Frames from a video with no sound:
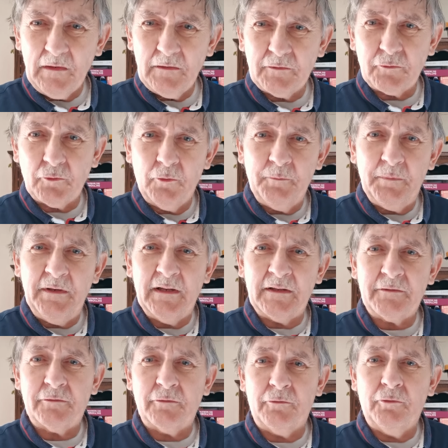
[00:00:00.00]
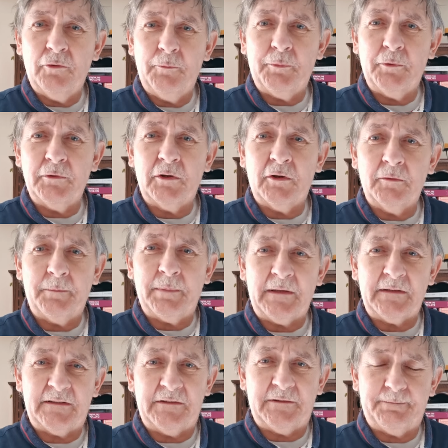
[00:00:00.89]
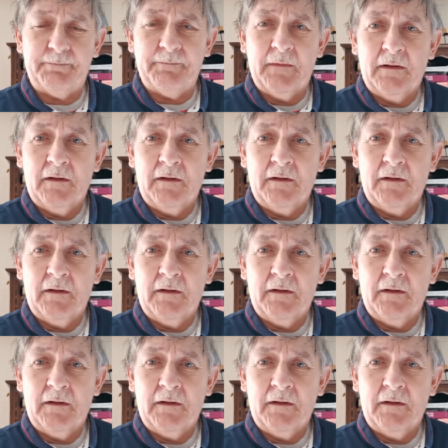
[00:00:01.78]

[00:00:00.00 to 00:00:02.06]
sont binationaux pour une grande partie.